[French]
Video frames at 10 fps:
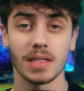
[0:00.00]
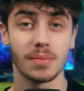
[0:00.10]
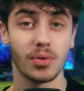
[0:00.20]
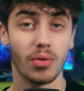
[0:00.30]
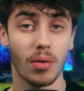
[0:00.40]
Merci
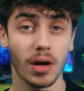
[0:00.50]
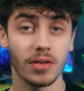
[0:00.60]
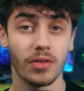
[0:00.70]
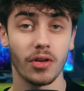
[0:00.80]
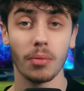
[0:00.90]
beaucoup à War
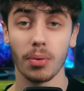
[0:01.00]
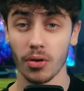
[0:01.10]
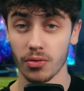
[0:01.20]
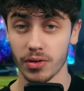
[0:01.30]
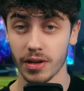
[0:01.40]
Thunder pour
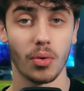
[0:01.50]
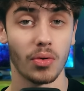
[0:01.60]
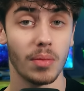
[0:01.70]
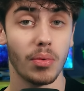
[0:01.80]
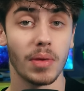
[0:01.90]
leur soutien. Bon,
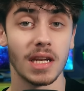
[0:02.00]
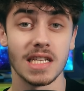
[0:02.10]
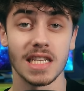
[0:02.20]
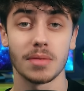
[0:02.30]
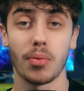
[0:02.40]
les bombes et
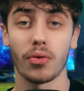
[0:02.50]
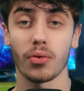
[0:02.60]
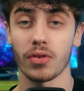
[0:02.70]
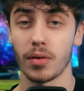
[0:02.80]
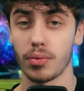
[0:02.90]
les
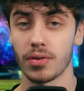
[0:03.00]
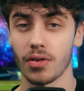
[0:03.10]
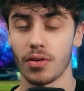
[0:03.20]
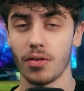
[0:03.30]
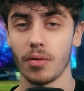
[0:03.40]
explosions c'est
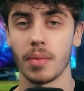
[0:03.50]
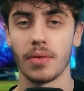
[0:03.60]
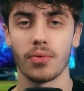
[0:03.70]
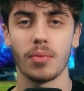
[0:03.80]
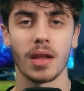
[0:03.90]
puissant, mais
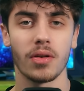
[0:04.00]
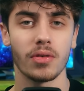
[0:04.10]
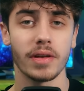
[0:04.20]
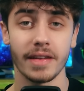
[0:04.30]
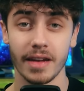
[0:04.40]
il faut
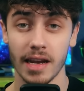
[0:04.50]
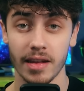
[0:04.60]
maintenant quitter la